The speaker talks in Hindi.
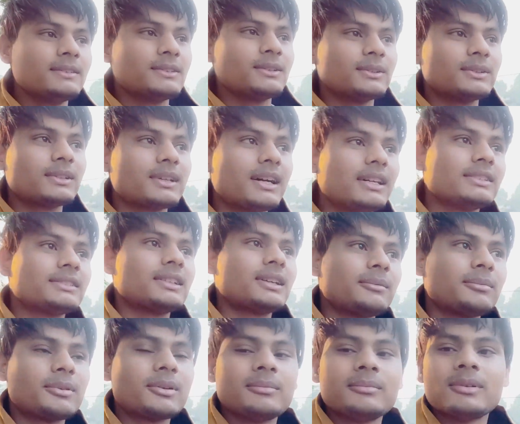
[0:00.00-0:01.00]
चलो तो गैस
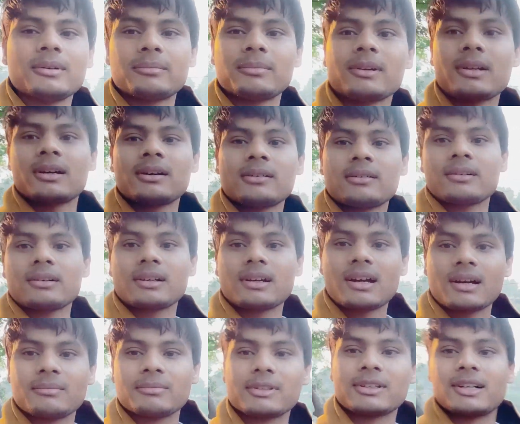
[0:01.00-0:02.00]
आपको मैं अपना
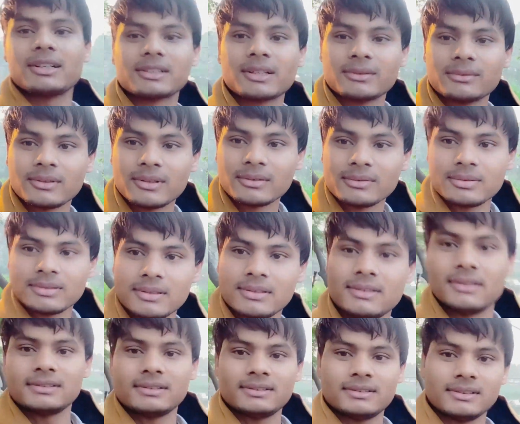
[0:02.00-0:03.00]
गांव दिखाता हूँ अब
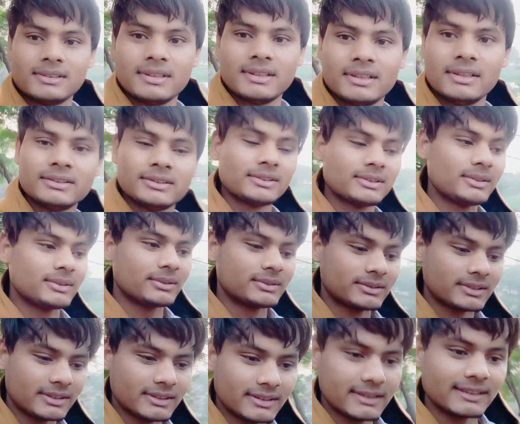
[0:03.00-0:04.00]
चलो तो
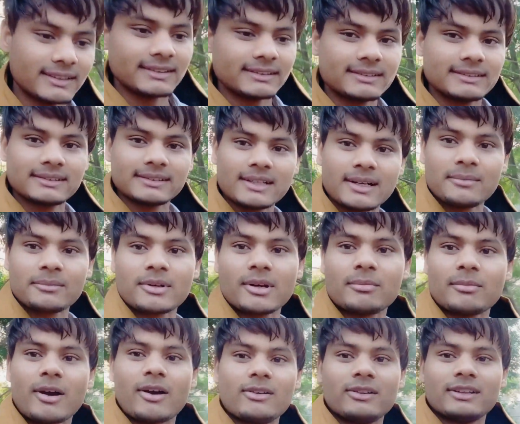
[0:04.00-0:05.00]
चलते हैं गांव का
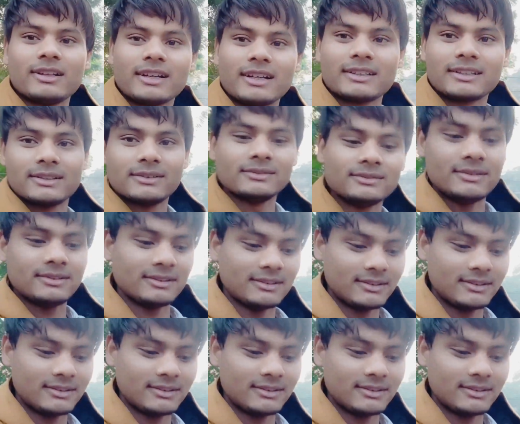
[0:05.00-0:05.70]
माहौल दिखाता हूँ